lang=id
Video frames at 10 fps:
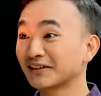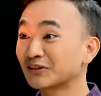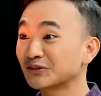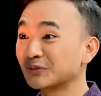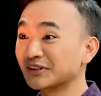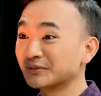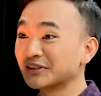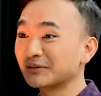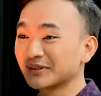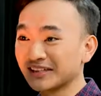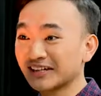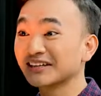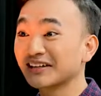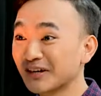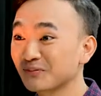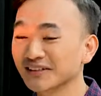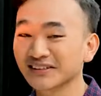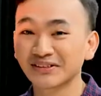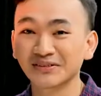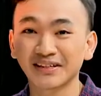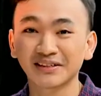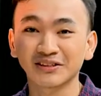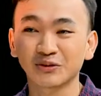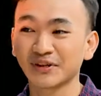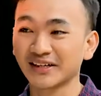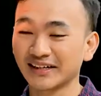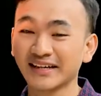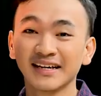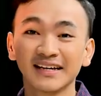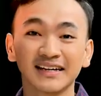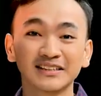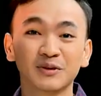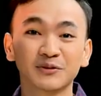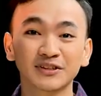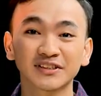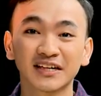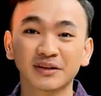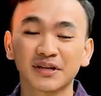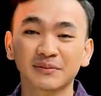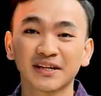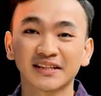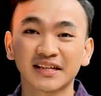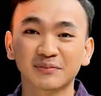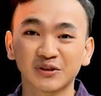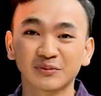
yeah. harus break sebentar. Okay. Selain yeah. kita iya. akan bahas lanjutkan yeah. topik kita. Uh, Smart viewers jangan kemana-mana, tetap di Rumah